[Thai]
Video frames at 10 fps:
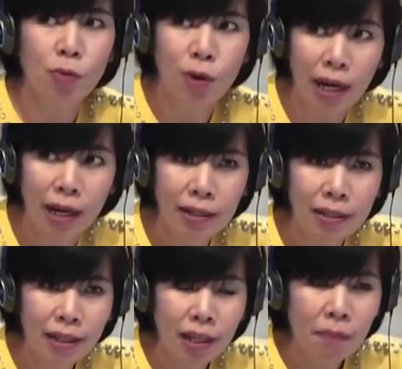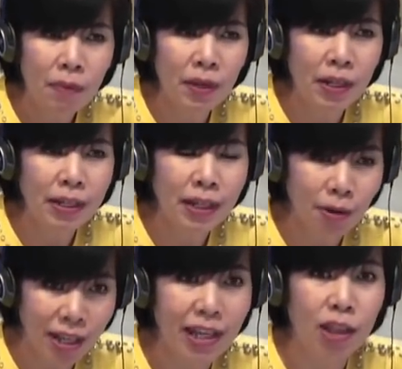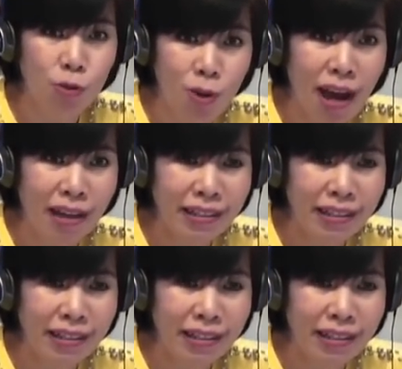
คิวอะค่ะ มันเป็นเรื่องที่เขาเห็นแก่ตัว